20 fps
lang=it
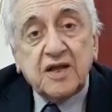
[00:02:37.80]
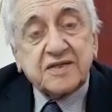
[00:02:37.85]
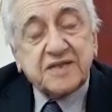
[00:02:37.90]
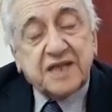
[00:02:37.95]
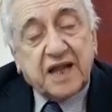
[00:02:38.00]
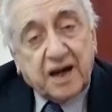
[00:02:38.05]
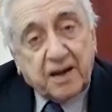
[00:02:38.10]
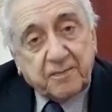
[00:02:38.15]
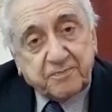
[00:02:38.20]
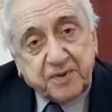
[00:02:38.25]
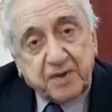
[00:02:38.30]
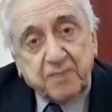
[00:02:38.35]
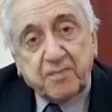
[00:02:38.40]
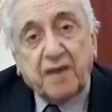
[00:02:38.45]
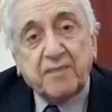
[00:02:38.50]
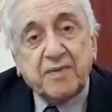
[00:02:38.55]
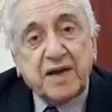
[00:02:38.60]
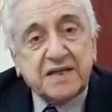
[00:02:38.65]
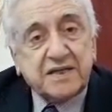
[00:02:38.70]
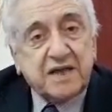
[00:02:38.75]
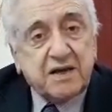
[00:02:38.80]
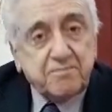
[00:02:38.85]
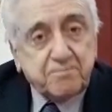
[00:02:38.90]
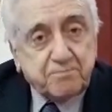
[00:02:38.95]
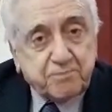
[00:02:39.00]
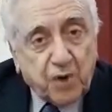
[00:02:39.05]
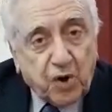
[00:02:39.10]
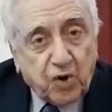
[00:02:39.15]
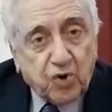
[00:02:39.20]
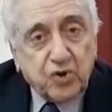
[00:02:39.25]
dalla prima media
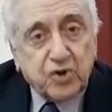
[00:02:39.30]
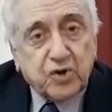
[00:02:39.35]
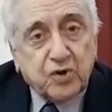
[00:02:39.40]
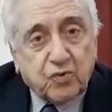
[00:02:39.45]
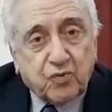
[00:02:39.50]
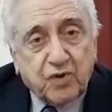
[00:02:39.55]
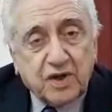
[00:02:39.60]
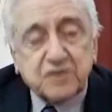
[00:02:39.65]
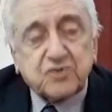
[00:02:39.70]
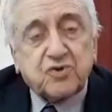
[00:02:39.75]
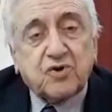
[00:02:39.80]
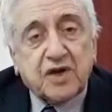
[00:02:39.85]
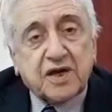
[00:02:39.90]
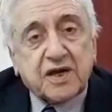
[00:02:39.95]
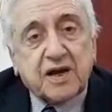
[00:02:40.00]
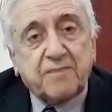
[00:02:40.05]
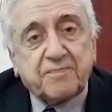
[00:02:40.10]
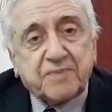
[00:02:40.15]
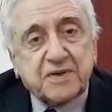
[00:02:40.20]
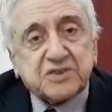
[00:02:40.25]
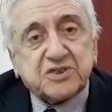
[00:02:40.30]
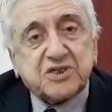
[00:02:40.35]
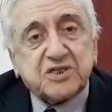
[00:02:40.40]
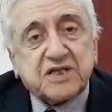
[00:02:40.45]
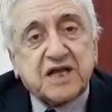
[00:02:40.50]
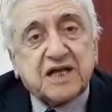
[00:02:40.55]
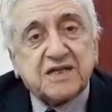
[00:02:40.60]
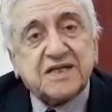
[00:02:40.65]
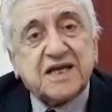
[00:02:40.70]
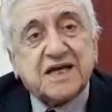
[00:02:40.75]
in poi, quando la
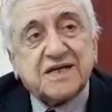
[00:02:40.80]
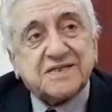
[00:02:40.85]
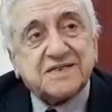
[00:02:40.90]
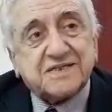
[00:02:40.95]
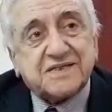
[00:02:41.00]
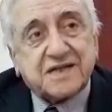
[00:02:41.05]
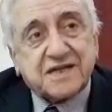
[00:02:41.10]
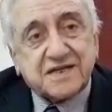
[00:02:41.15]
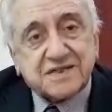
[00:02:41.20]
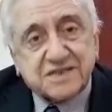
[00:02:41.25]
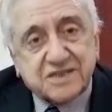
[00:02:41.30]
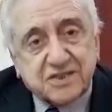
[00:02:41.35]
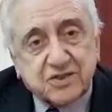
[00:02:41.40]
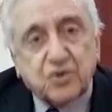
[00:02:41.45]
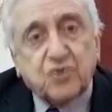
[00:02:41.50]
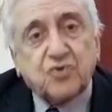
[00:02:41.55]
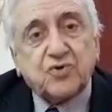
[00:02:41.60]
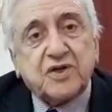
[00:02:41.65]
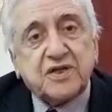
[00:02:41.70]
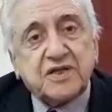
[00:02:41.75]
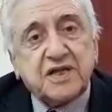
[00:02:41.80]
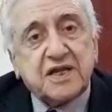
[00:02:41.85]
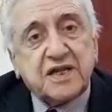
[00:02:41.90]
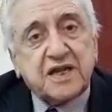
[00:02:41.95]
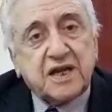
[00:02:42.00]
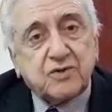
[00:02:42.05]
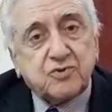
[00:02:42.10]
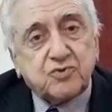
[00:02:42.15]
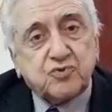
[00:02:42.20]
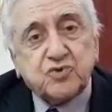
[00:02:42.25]
capacità di astrazione
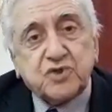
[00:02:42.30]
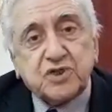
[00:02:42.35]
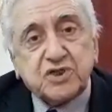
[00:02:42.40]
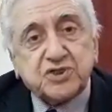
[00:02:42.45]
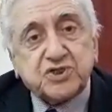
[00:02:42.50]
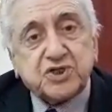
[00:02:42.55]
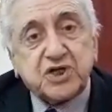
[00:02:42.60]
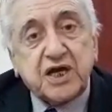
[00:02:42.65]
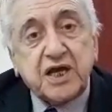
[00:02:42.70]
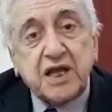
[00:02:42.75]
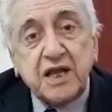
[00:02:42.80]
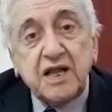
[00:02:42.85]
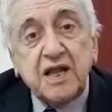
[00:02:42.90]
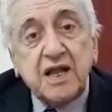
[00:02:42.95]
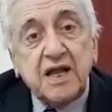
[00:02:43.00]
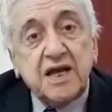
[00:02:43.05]
degli alunni c'è,